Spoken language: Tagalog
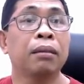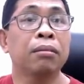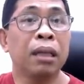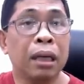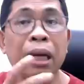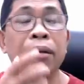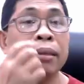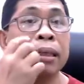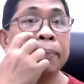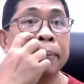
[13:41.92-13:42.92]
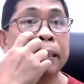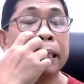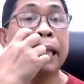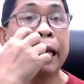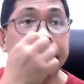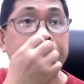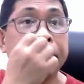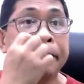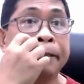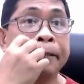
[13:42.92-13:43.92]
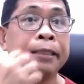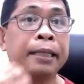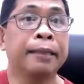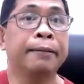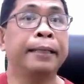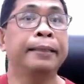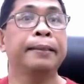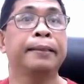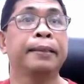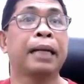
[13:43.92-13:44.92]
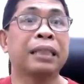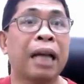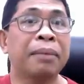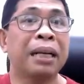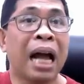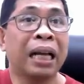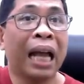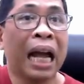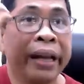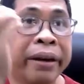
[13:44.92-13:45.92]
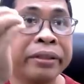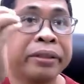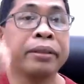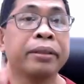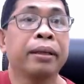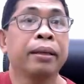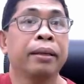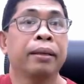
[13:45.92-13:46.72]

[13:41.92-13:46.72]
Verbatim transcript: Ito talaga yung design ko nito na kasama lagi ang Diyos